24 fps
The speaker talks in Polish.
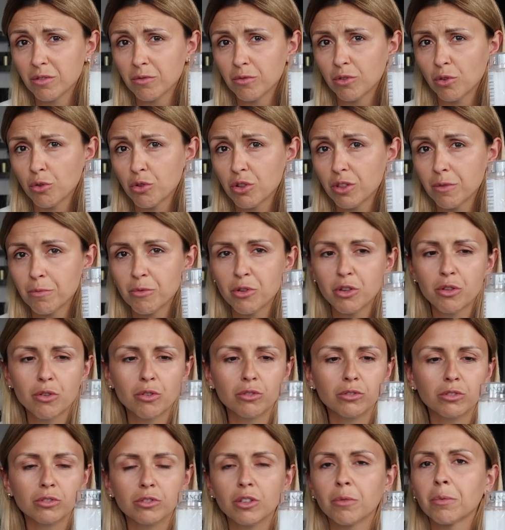
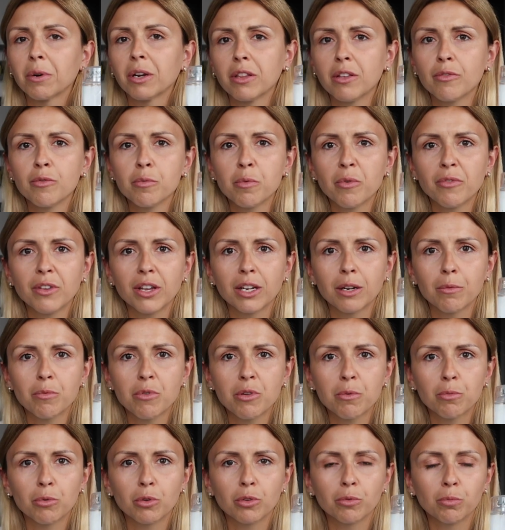170, dobra, nie wypowiadam
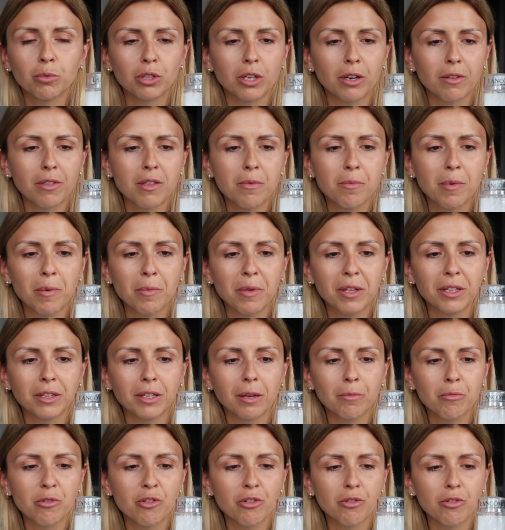się, bo, bo teraz nie
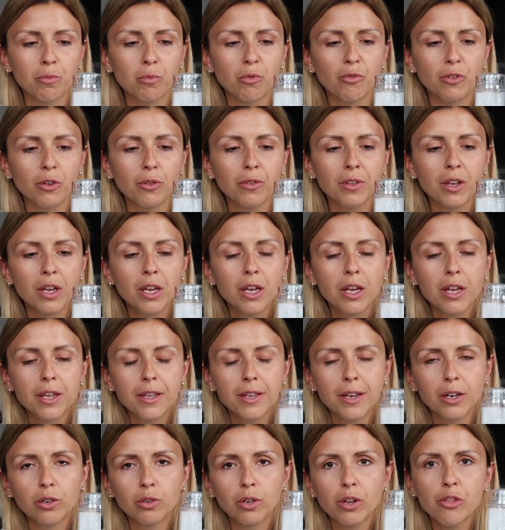pamiętam, szczerze mówiąc.
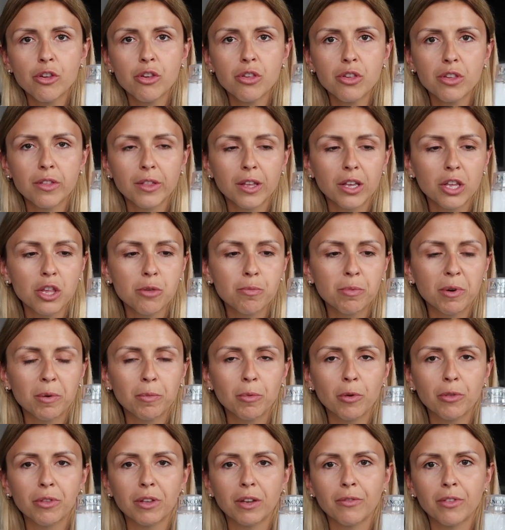Jego najczęściej na jakichś
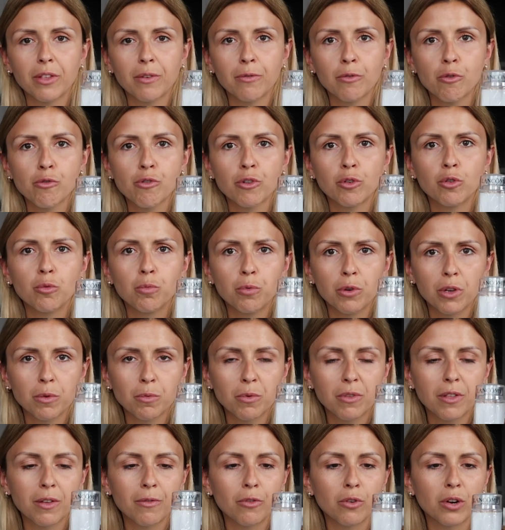promocjach w Sephora kupuję,
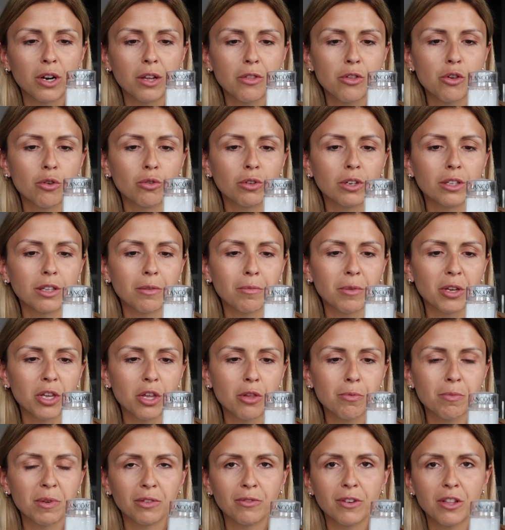bo Sephora ciągle tam
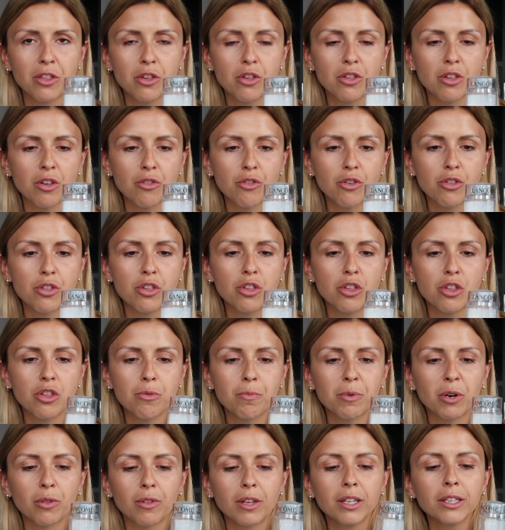jakieś ma 20 czy
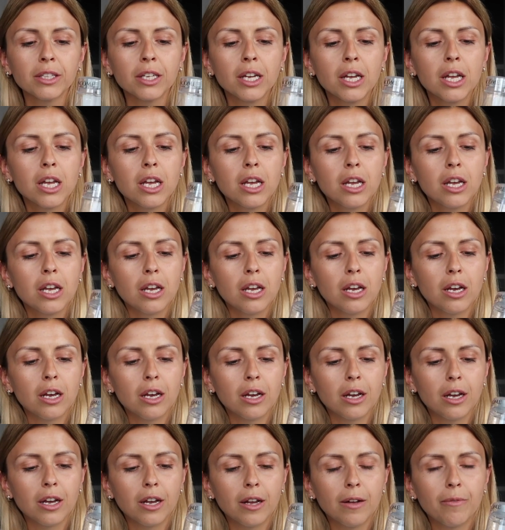10%.
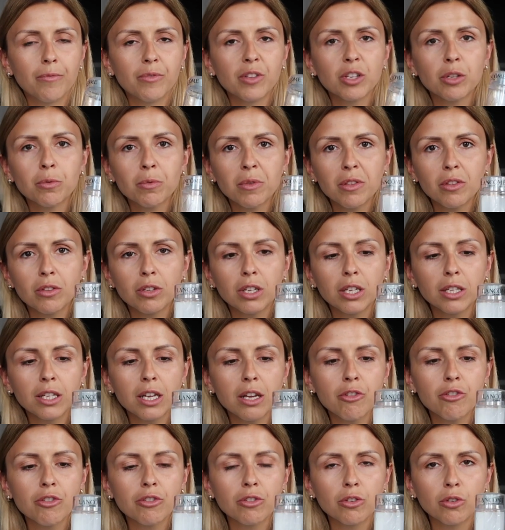E, natomiast ten
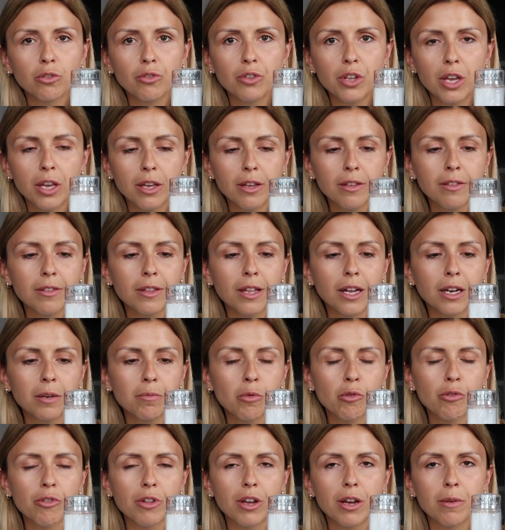najtańszy to nie jest, tak,
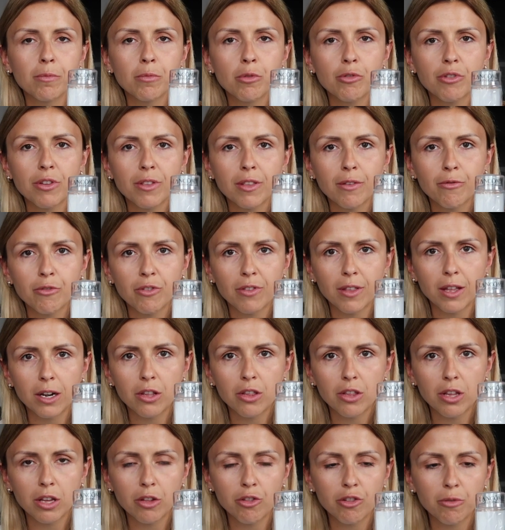można, można zawsze
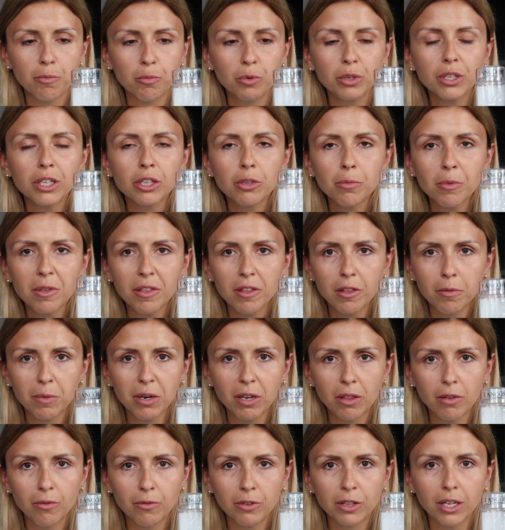znaleźć tańszy płyn, natomiast jest
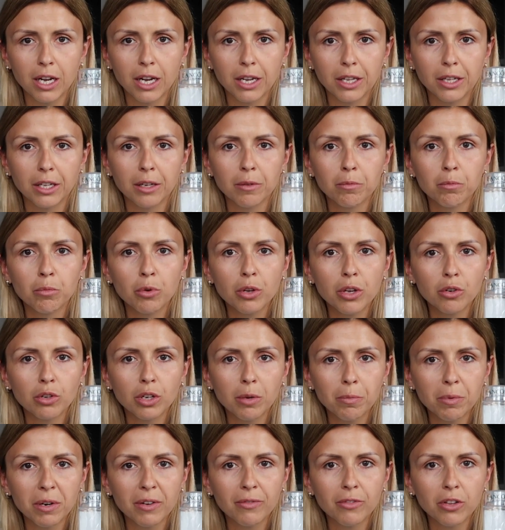bardzo wydajny, bo jego
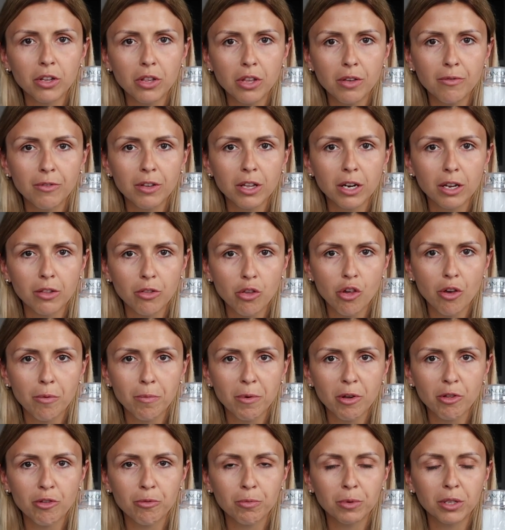naprawdę niewiele
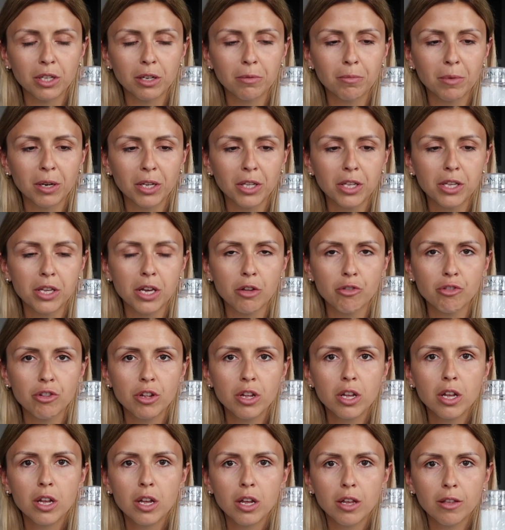trzeba, żeby ten makijaż
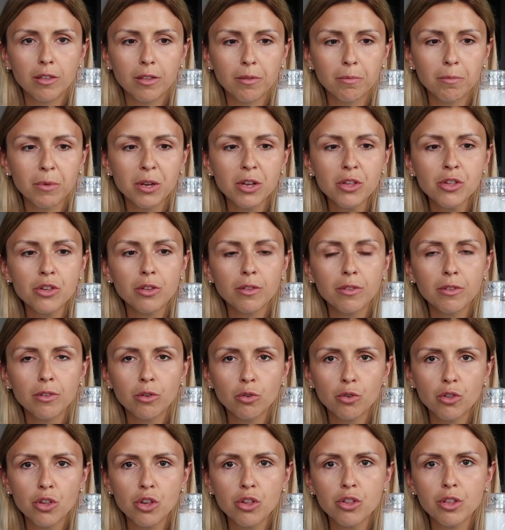zmyć,
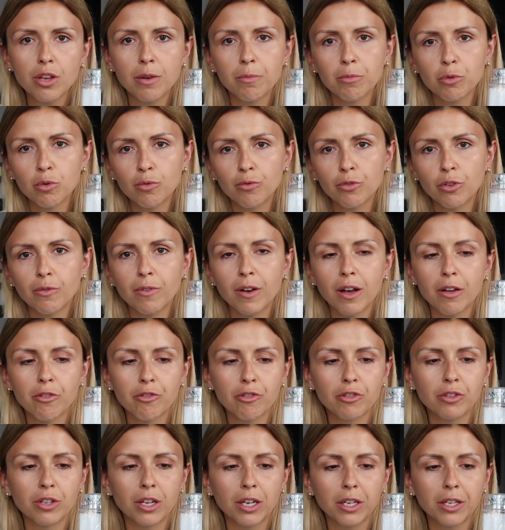co gdzieś tam
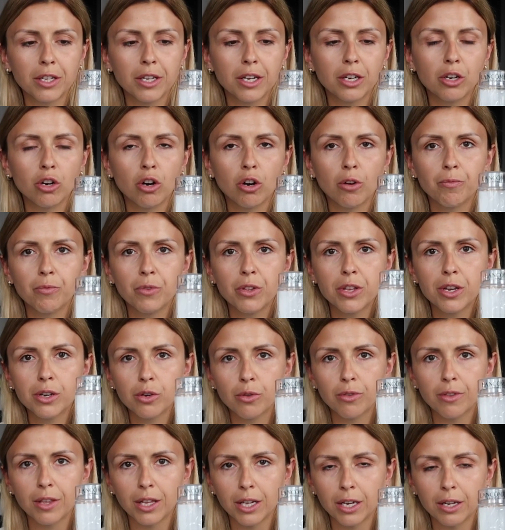równoważy tak jego,
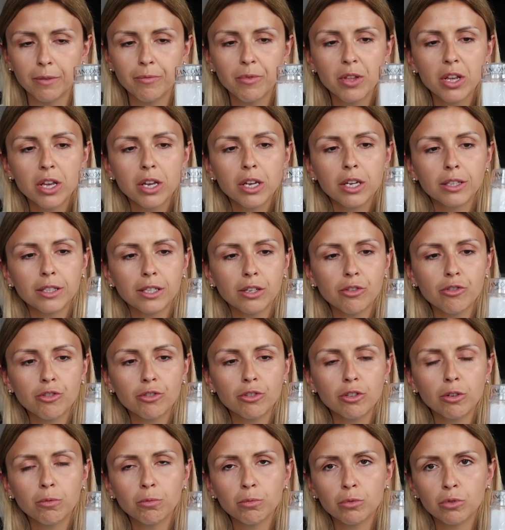jego cenę. Także
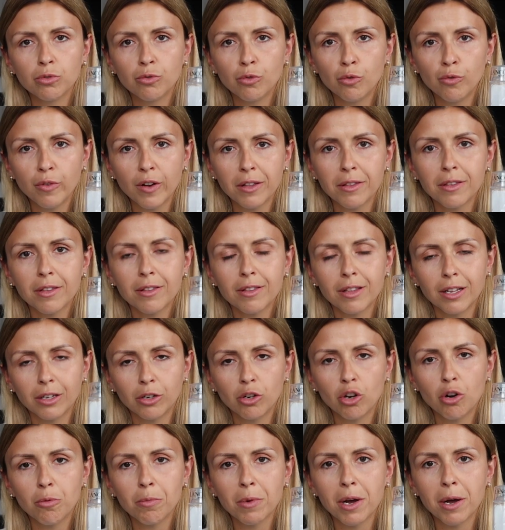tą dwufazę z
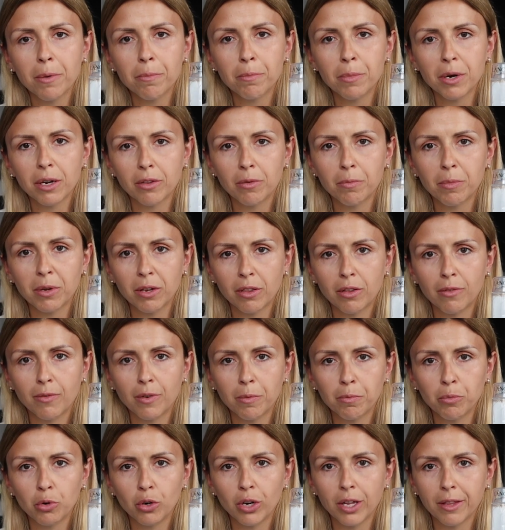lękoma bardzo, bardzo
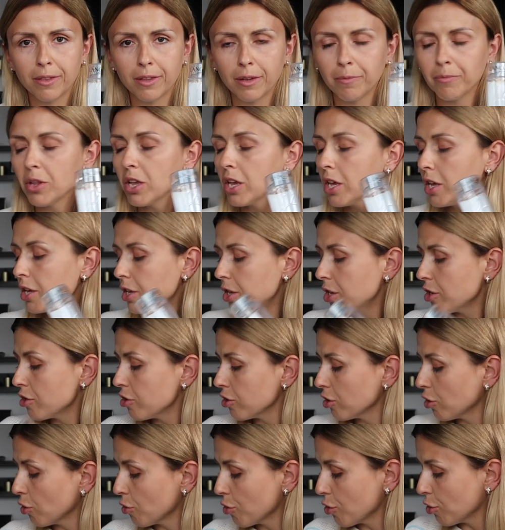Wam polecam. I
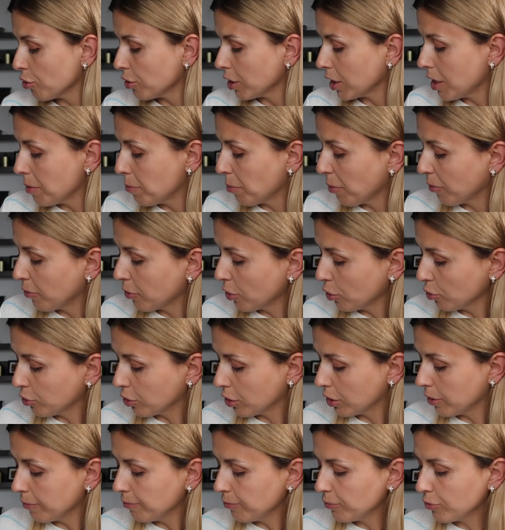jeśli chodzi o takie
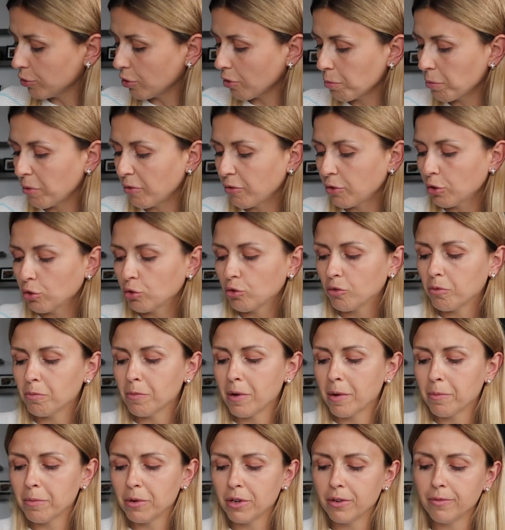powroty, to z powrotów
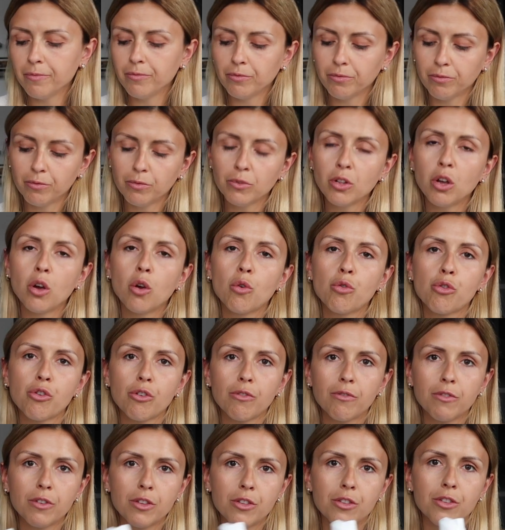mamy, no
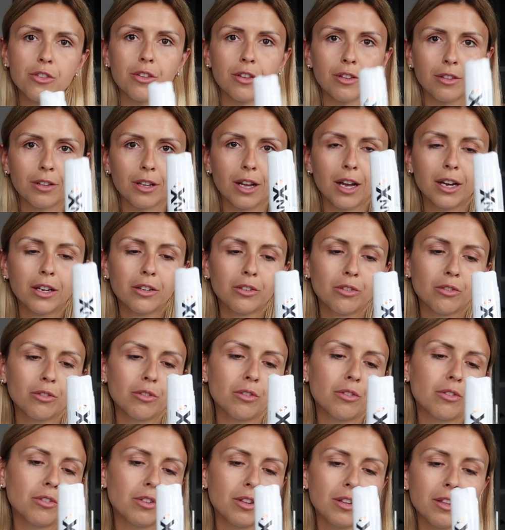oczywiście, tak, to,
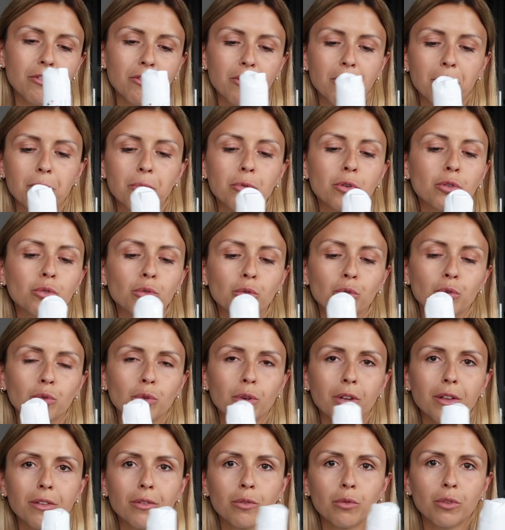to też jest produkt,
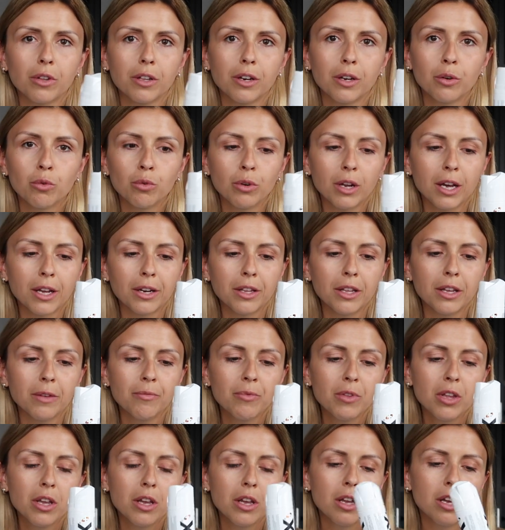który jest tutaj regularnie
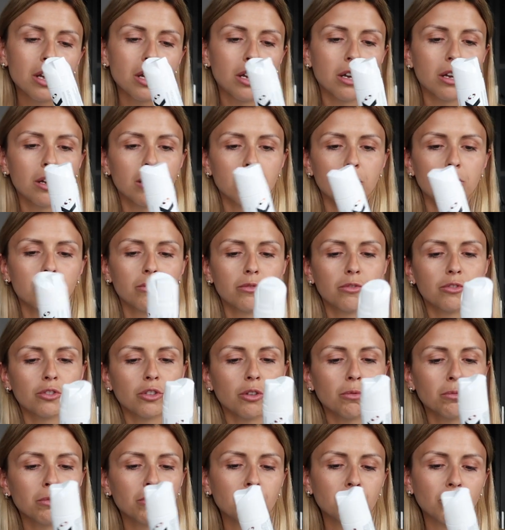e, w,
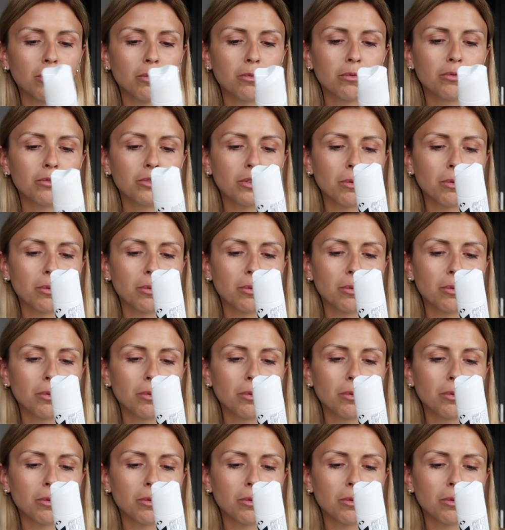tą, w, tą,